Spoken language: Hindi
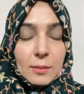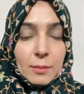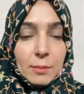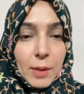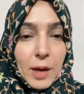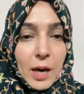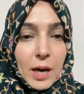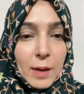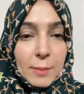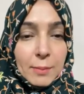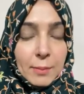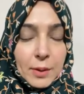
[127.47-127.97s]

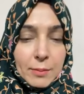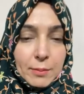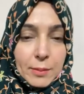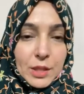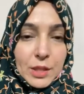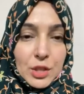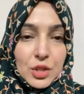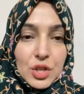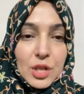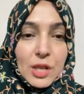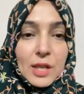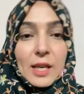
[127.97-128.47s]
बाप
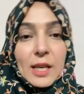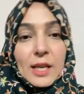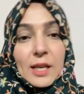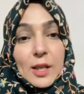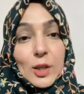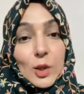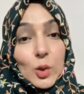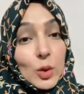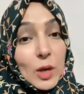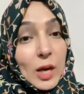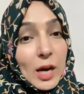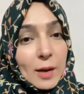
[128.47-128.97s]
बच्चे के
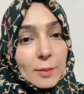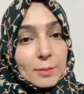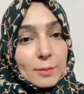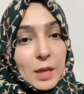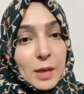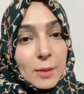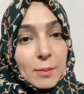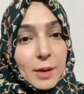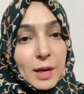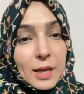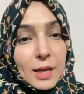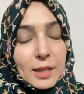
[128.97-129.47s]
लिए गुलाम
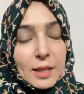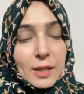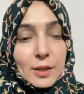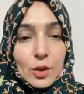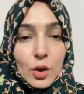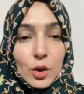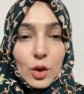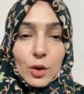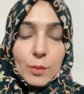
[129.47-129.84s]
की मानत